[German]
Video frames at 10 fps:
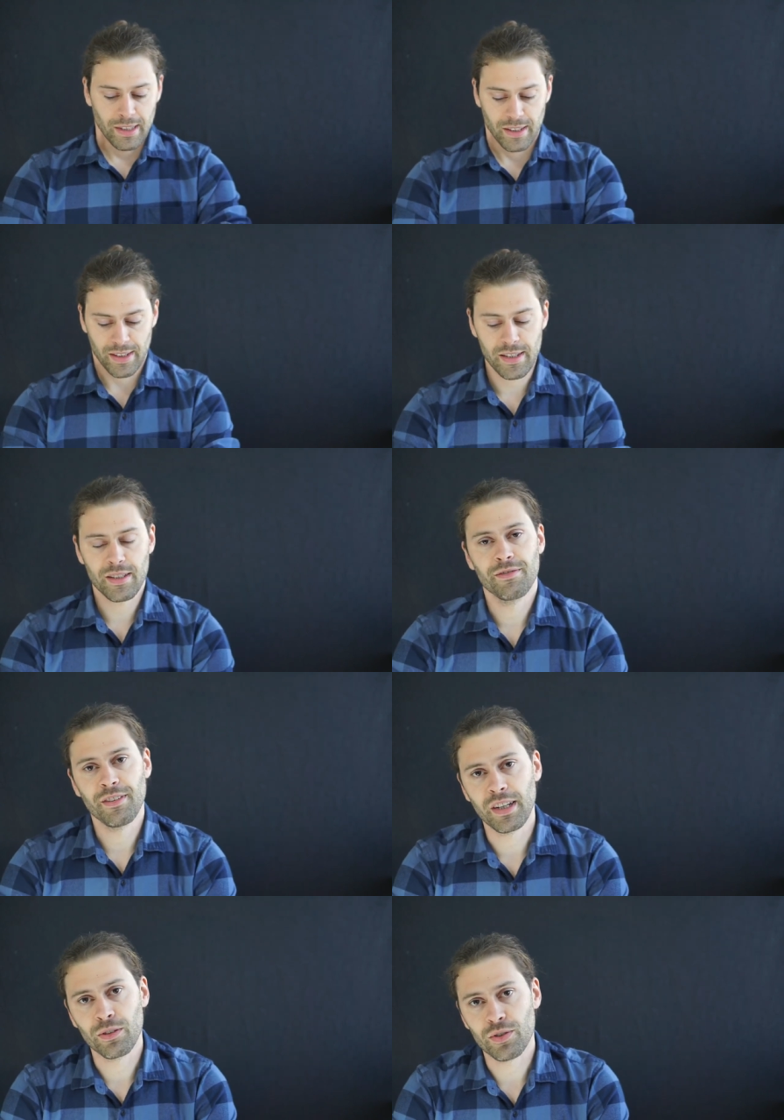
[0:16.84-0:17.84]
Das heißt, wir
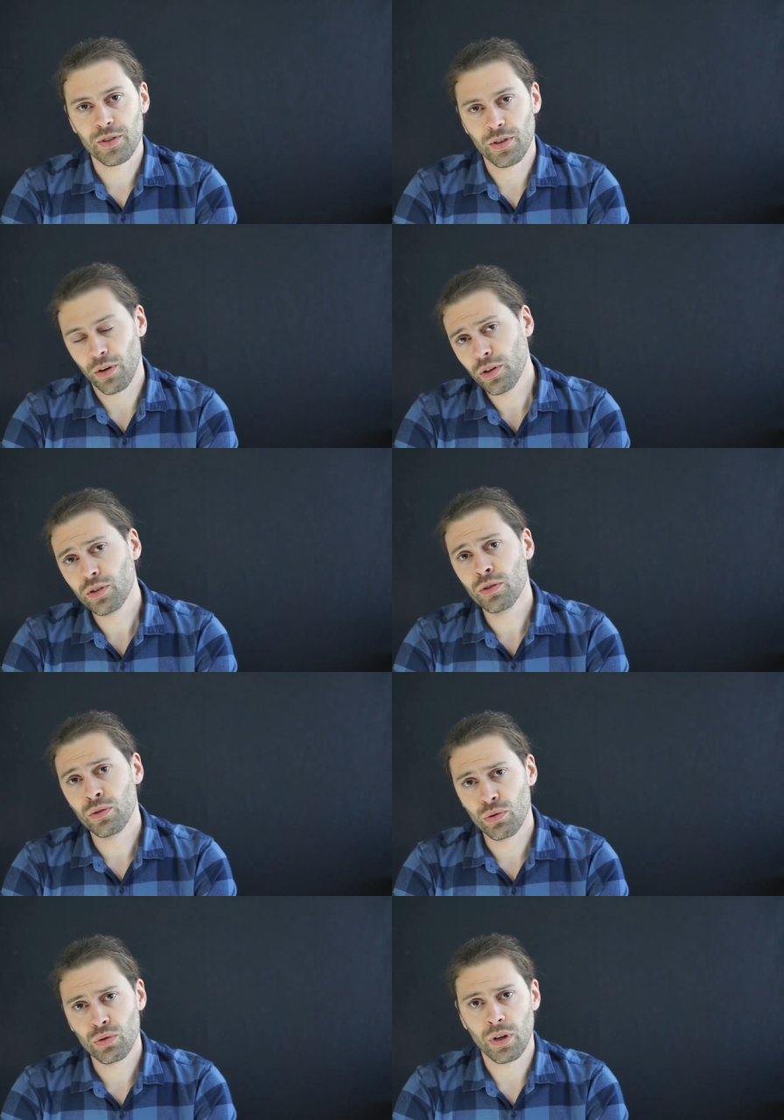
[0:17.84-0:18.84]
werden uns heute
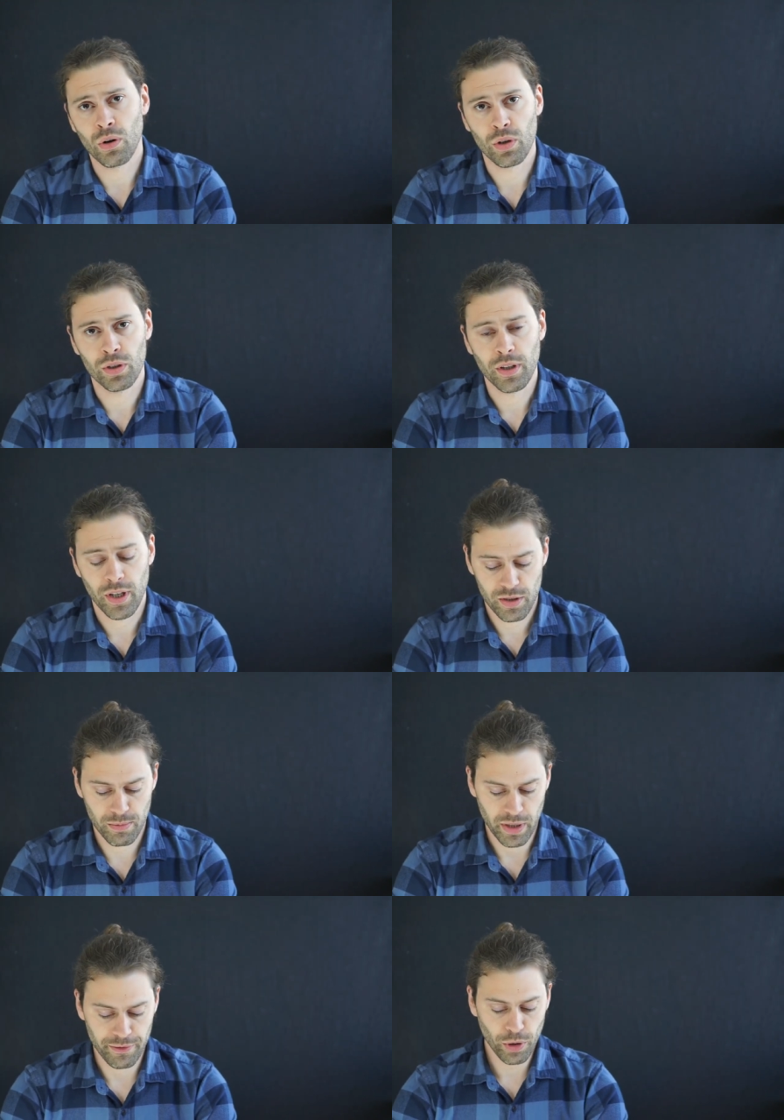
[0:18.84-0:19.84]
und auch in den nächsten
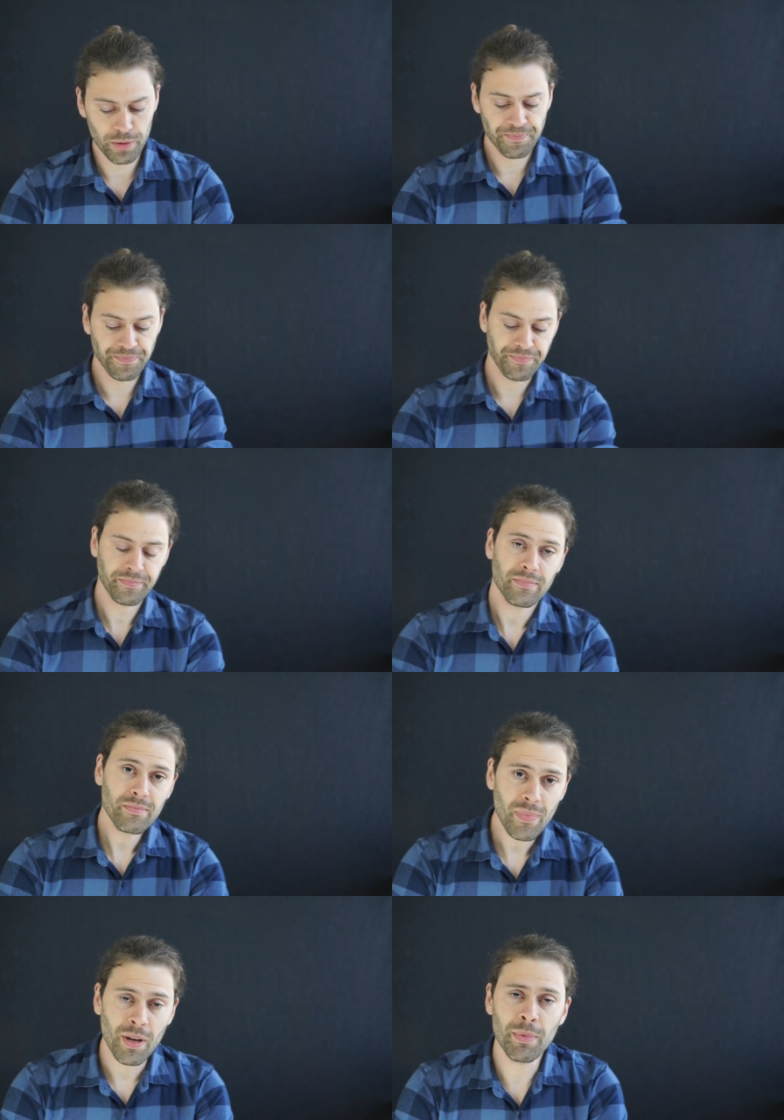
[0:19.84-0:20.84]
beiden Wochen
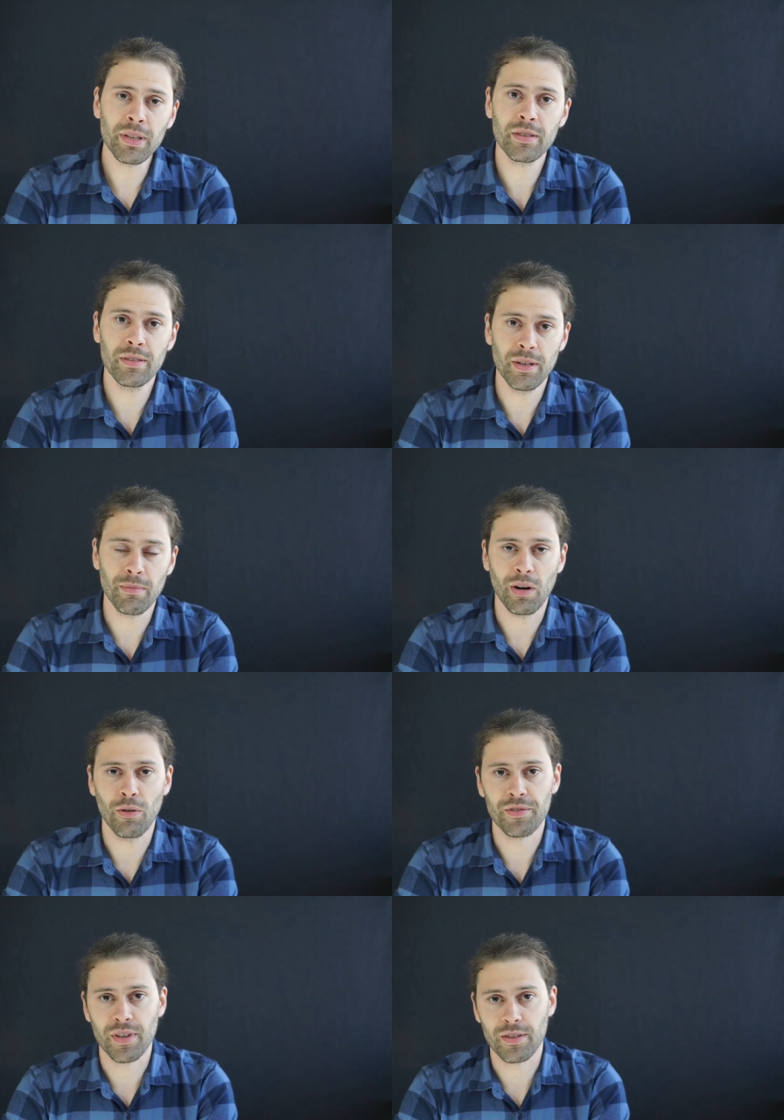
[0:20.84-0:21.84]
mit dem
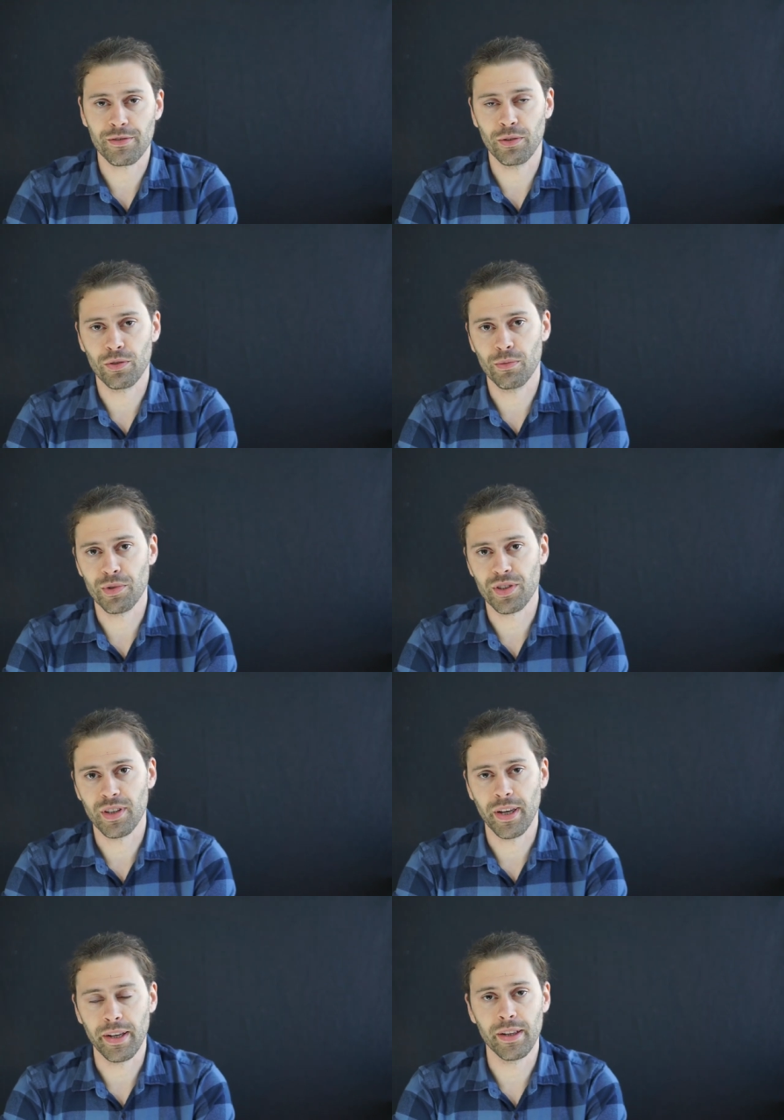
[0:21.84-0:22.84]
Aufsatz von Thomas
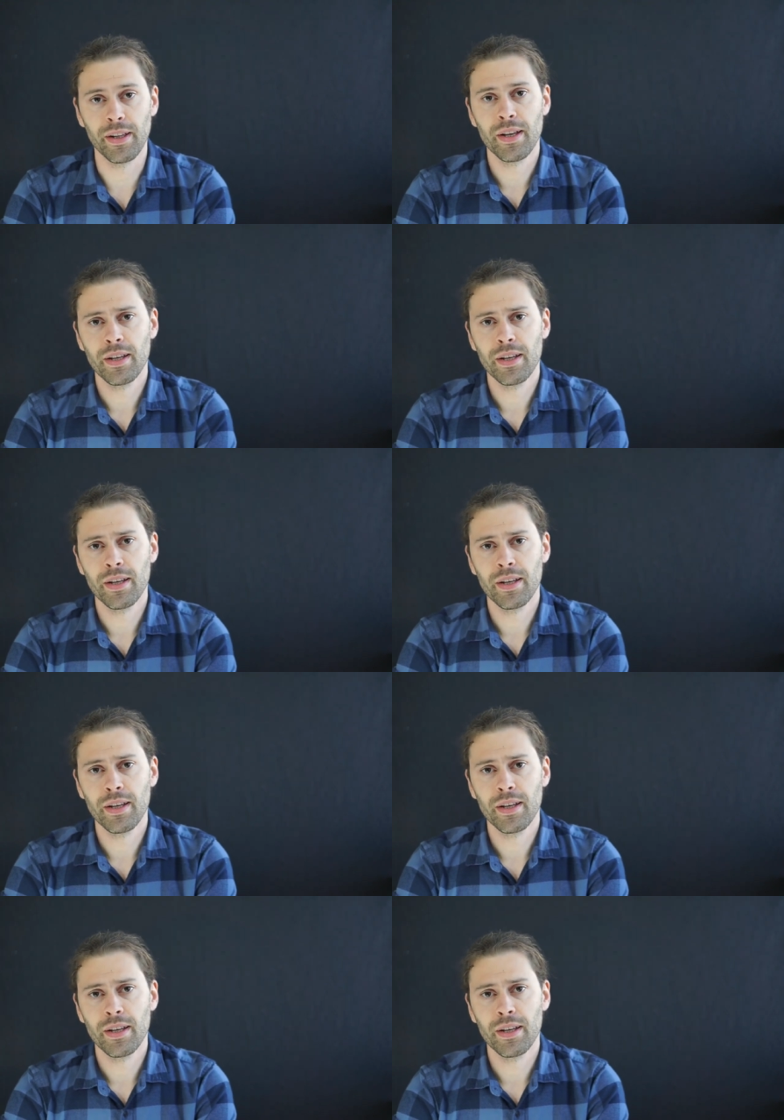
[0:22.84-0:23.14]
Nagel,